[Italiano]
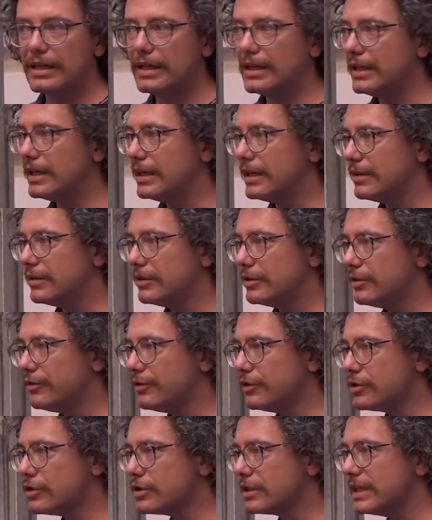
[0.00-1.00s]
che è
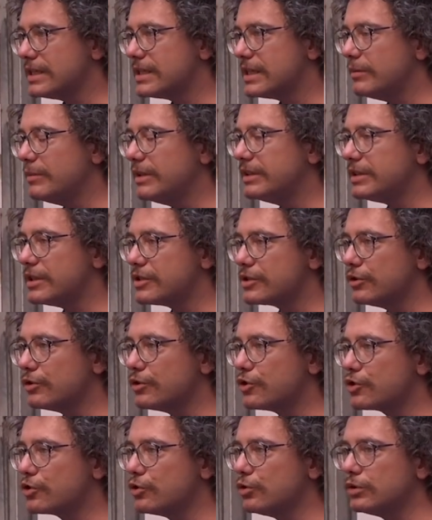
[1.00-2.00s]
sostanzialmente
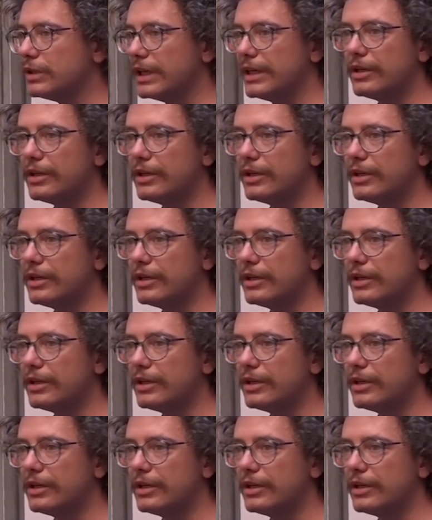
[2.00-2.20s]
sconosciuta,